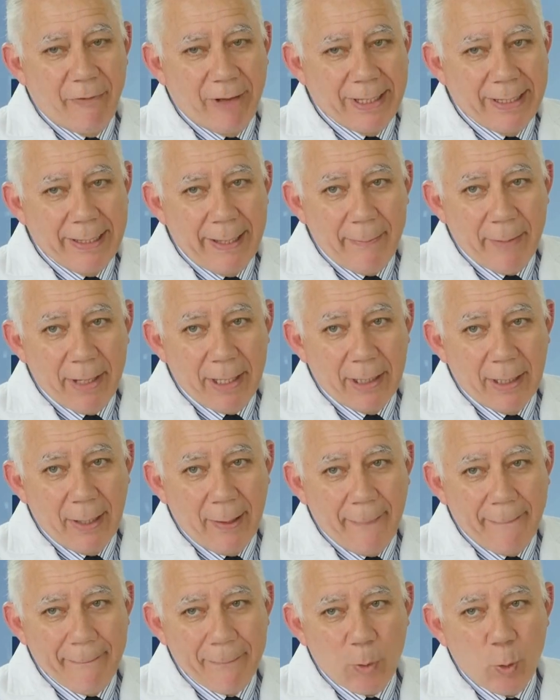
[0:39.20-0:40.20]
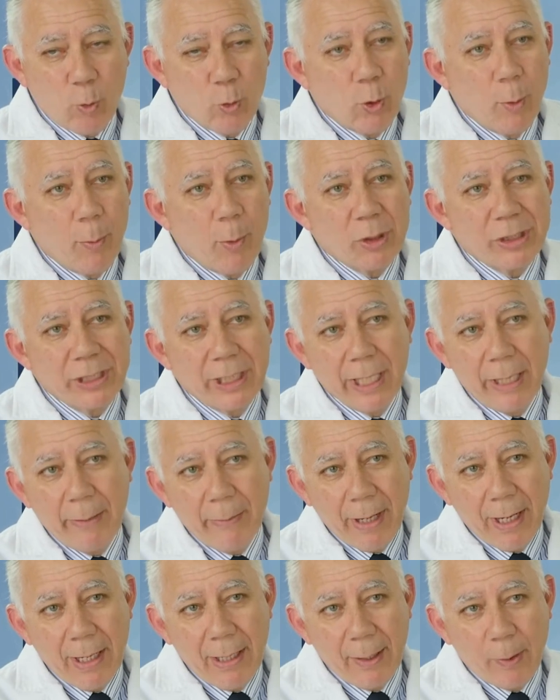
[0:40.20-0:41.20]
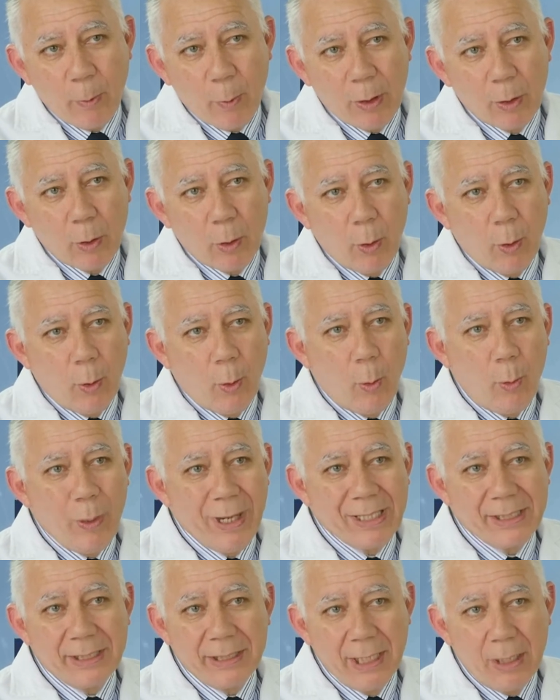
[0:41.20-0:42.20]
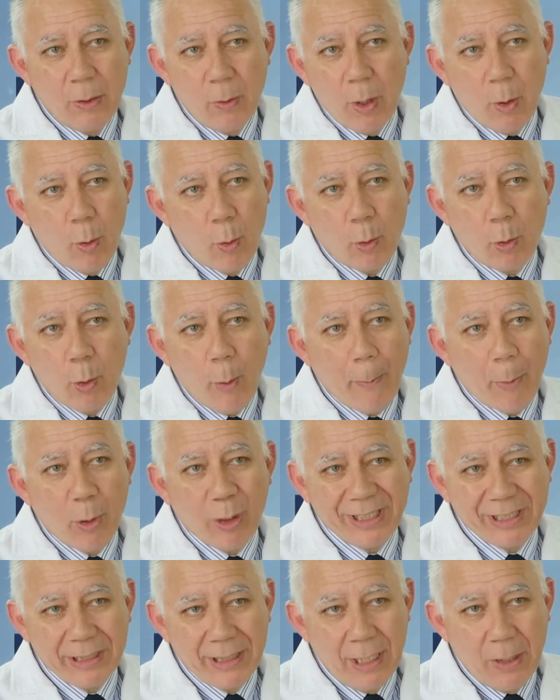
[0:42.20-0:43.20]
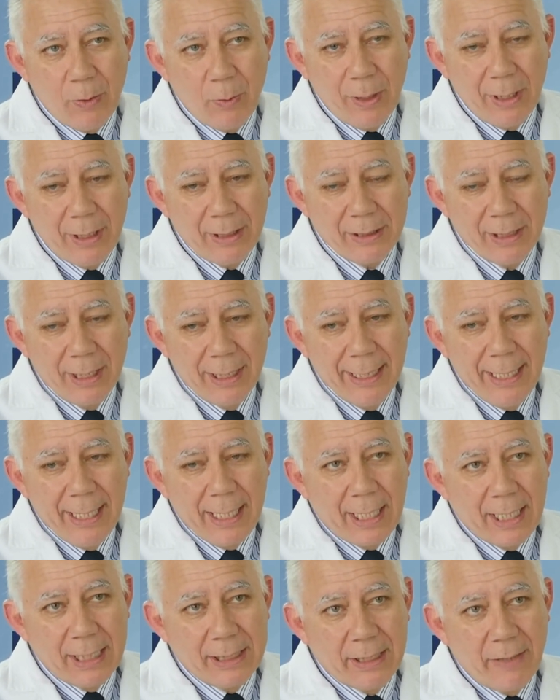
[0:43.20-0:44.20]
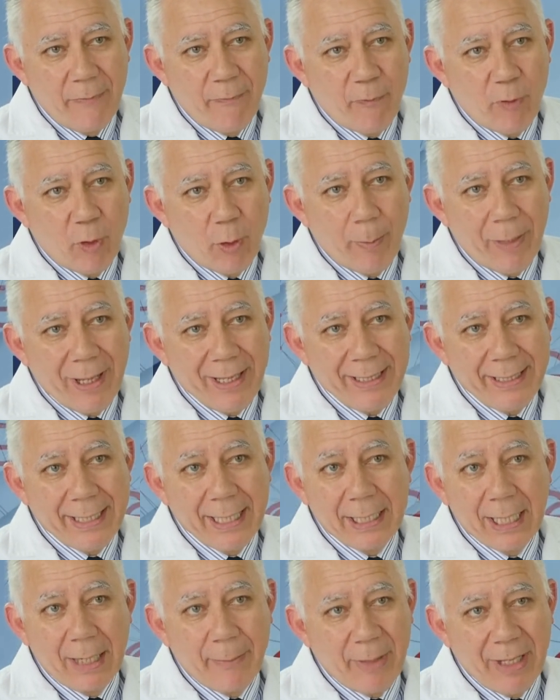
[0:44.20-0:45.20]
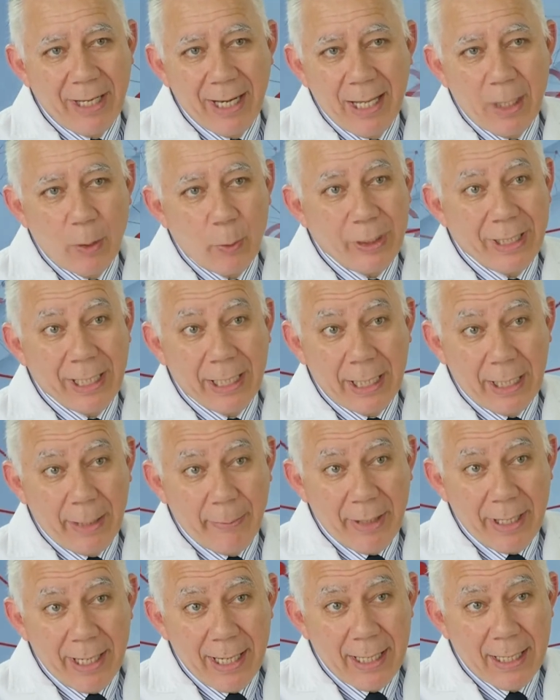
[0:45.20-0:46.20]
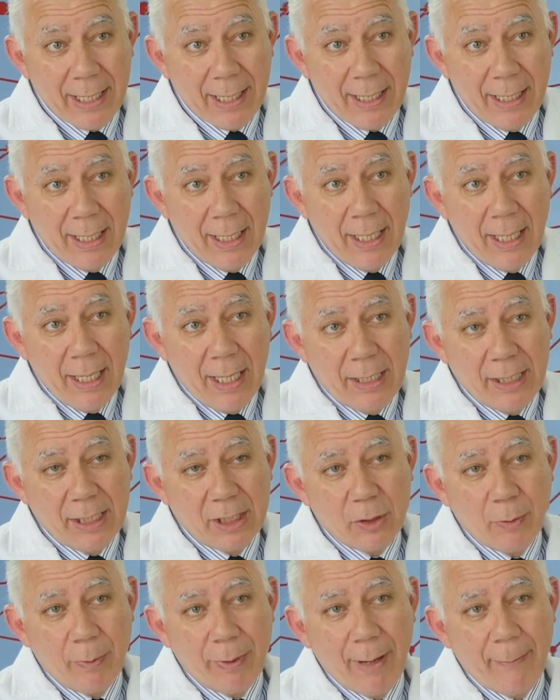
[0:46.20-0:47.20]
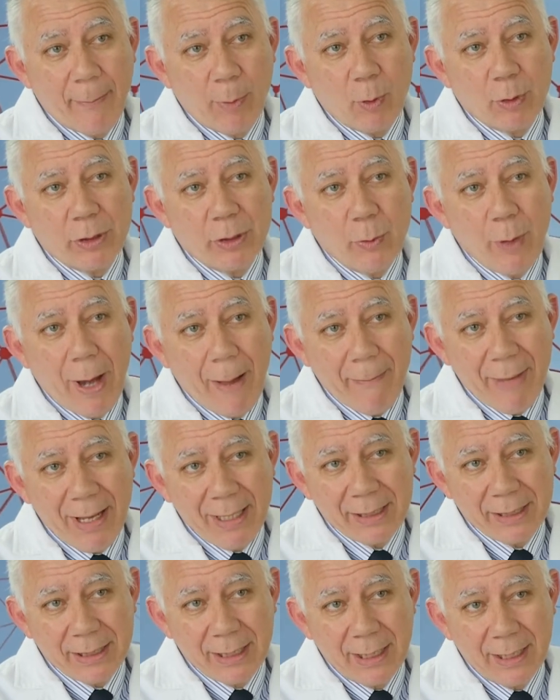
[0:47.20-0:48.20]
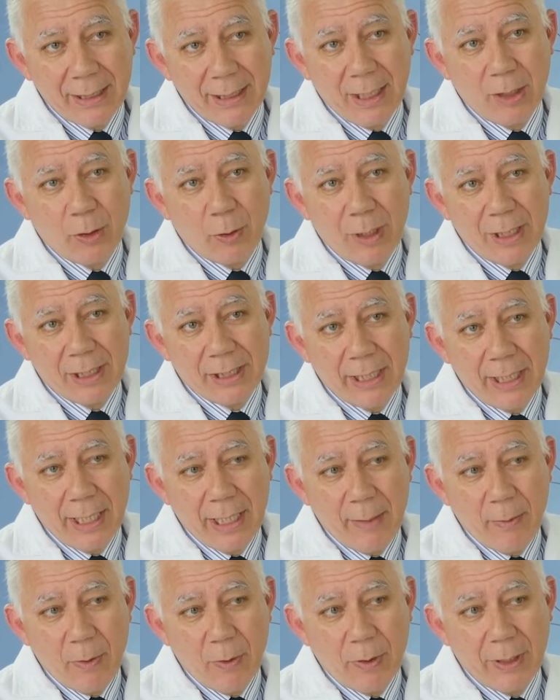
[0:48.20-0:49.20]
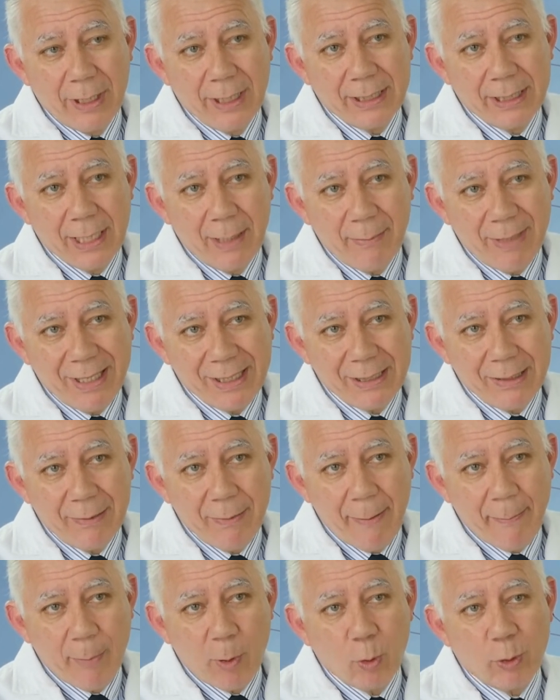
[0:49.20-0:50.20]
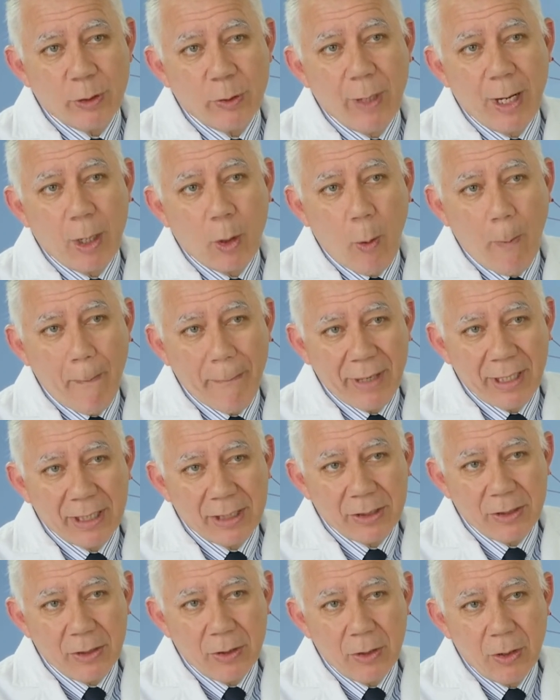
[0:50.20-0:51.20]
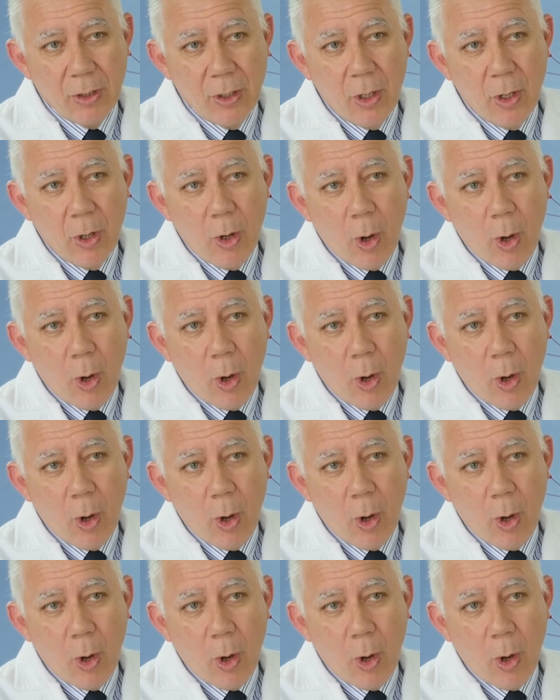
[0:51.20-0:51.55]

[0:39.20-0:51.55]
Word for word: Efectivamente, un tumor cerebral es cuando una célula o un grupo de células crece en forma indeterminada o indiscriminada. Y eso va a producir una masa dentro del cerebro y esa masa va a producir una compresión